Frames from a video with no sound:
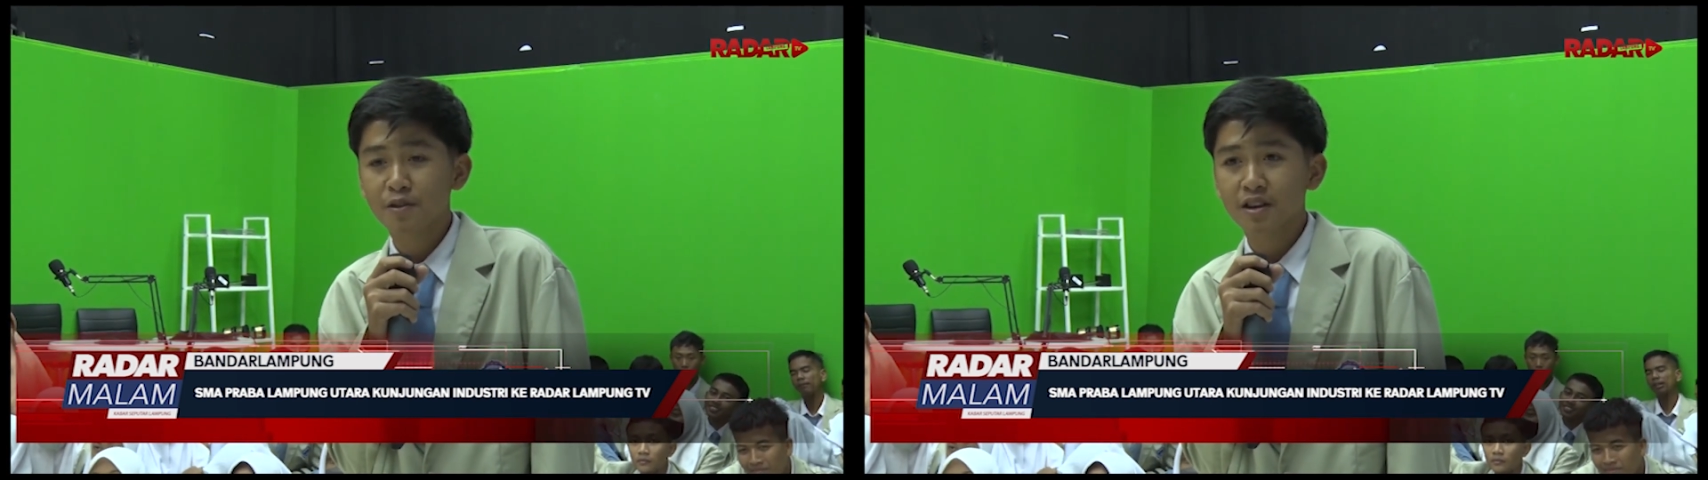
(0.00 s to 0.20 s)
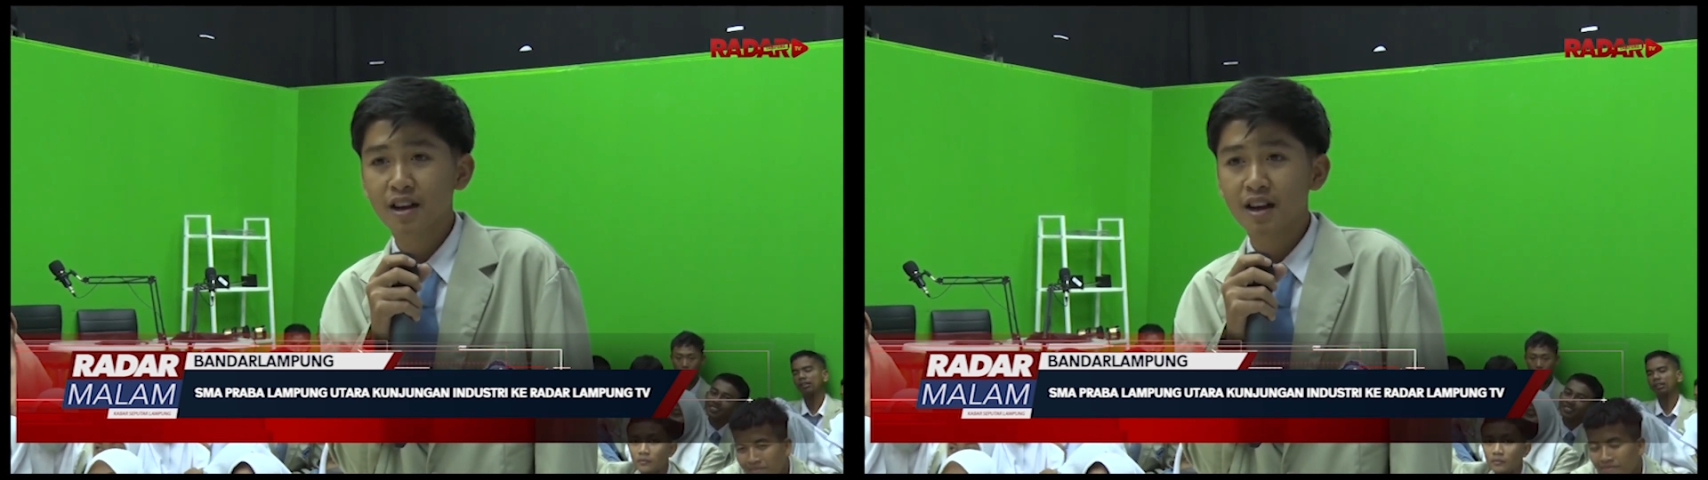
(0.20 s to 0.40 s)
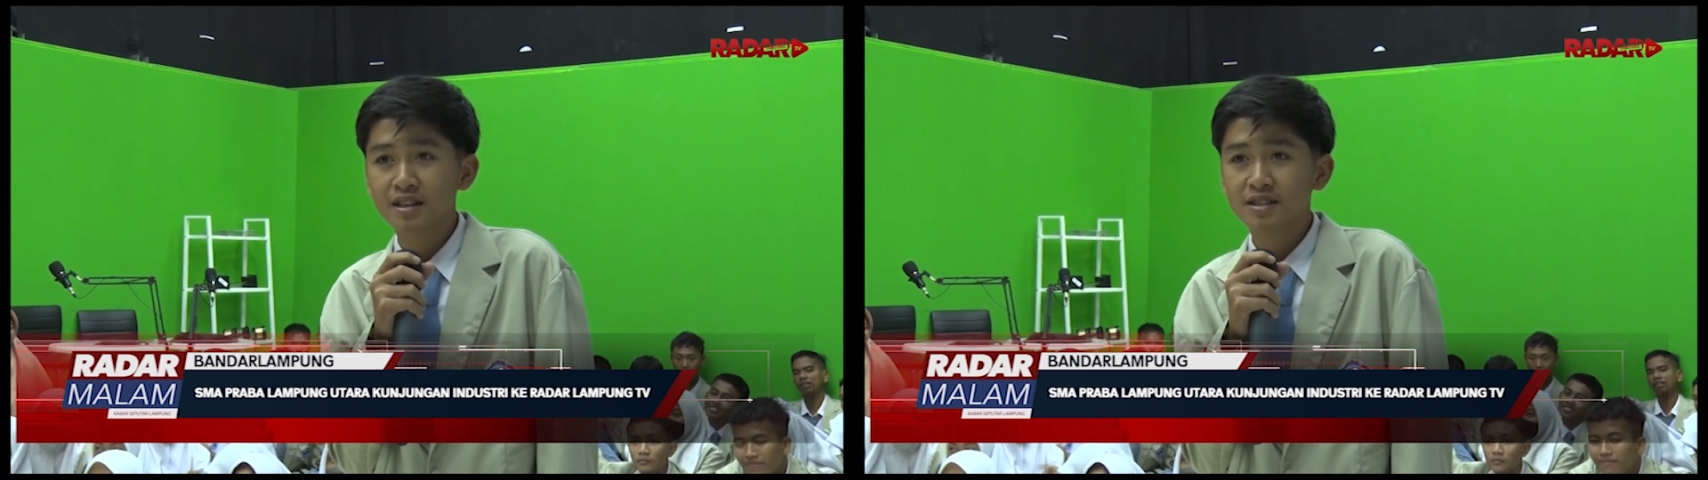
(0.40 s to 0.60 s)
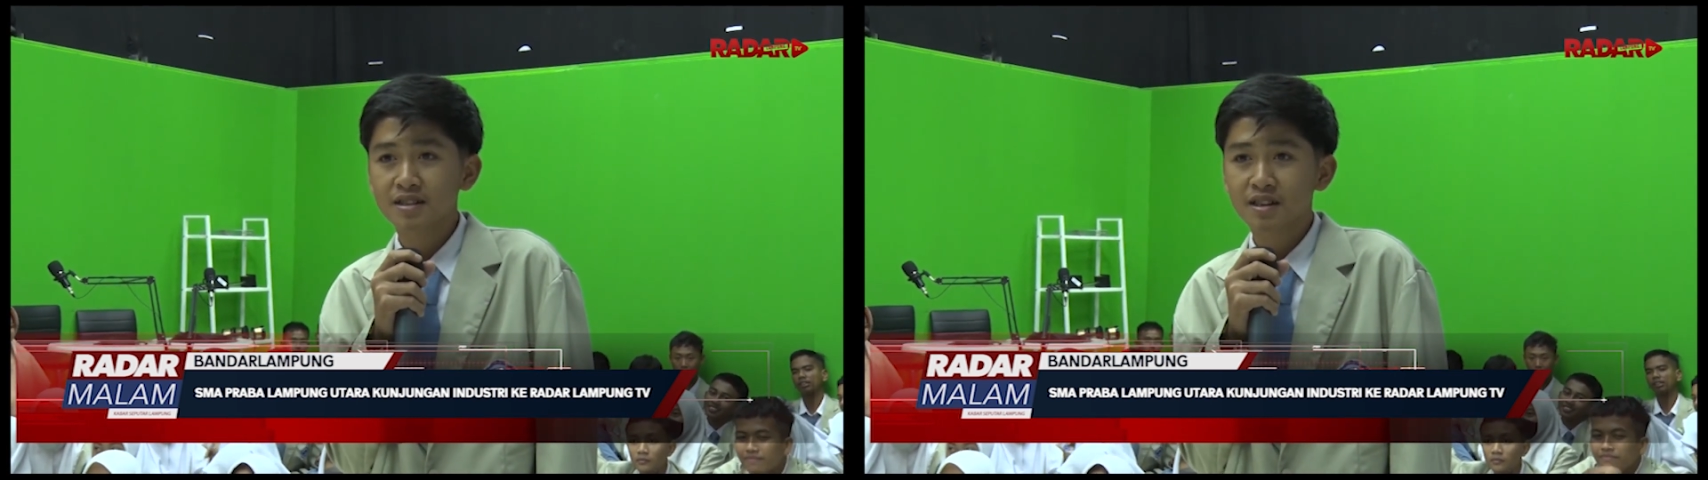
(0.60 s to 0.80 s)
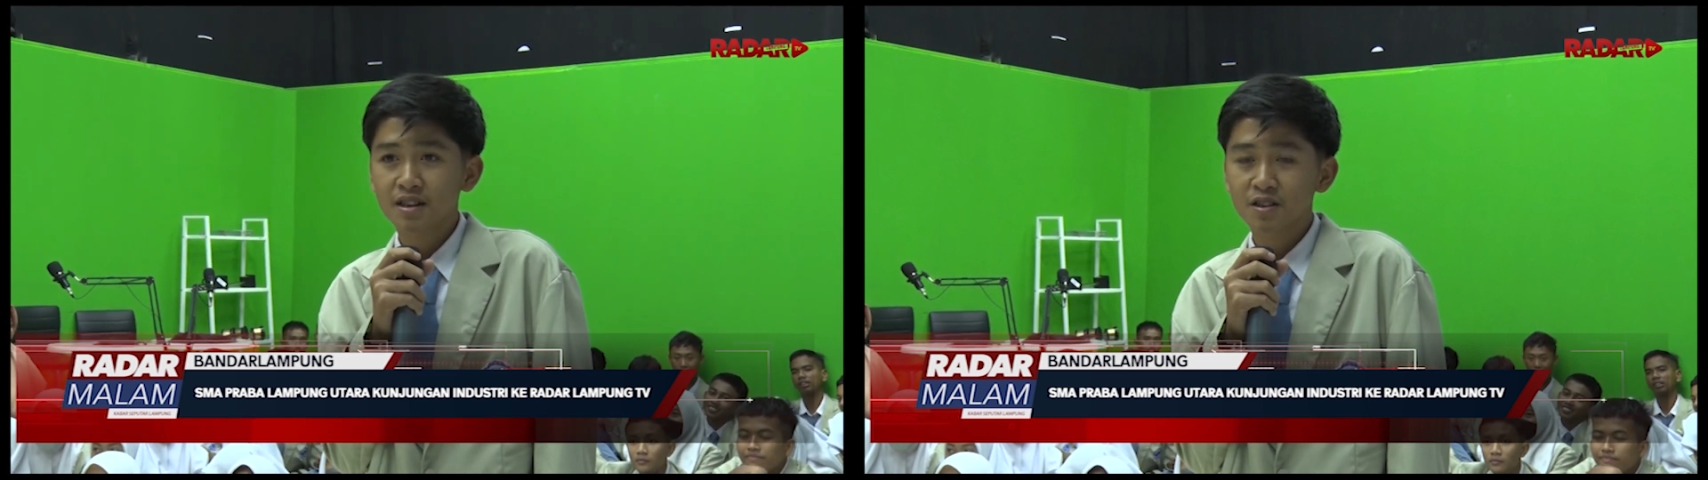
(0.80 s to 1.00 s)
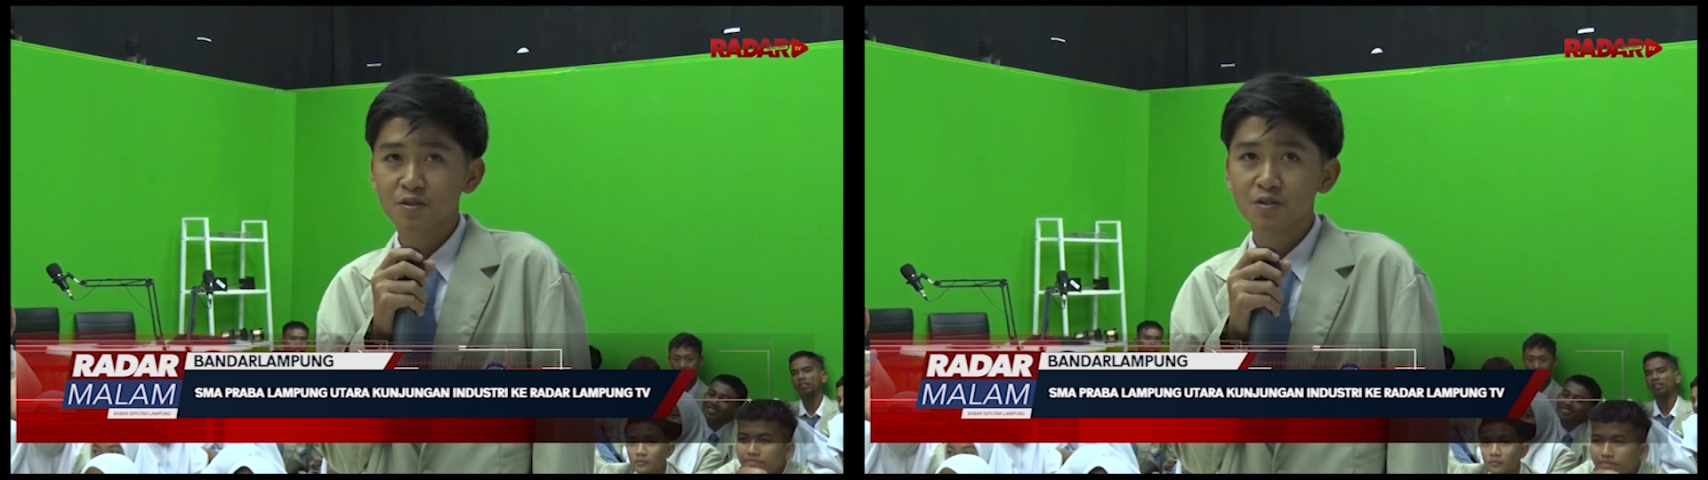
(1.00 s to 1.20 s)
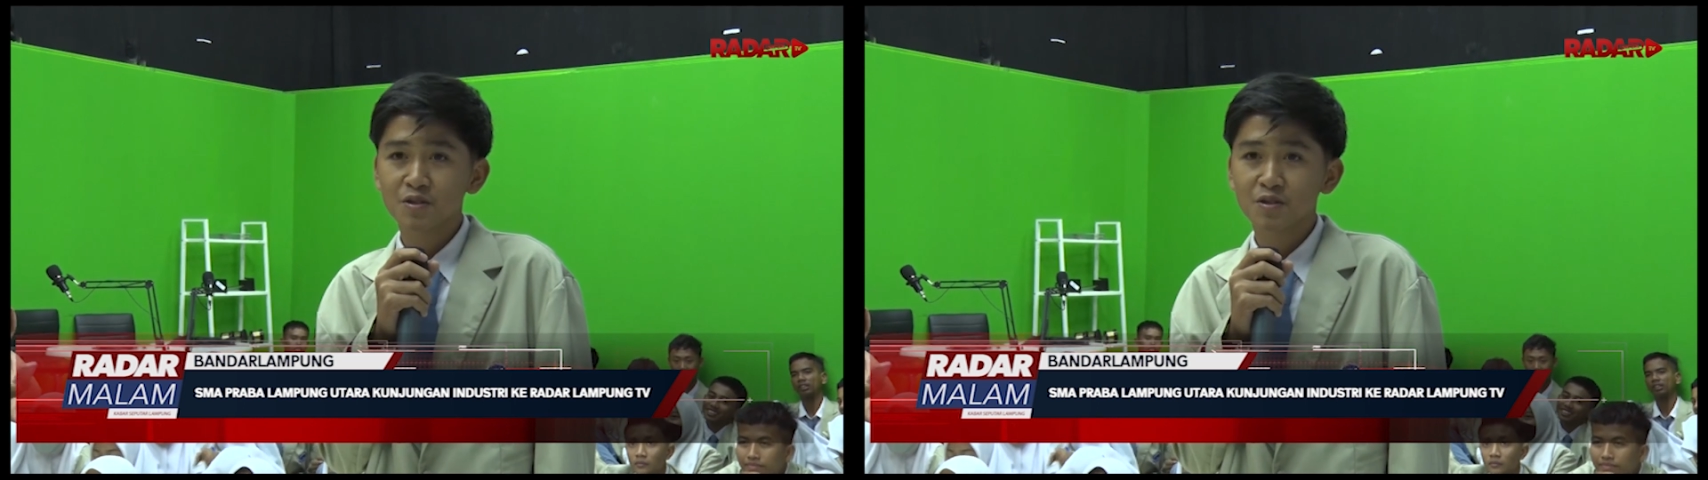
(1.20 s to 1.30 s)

melaporkan kunjungan,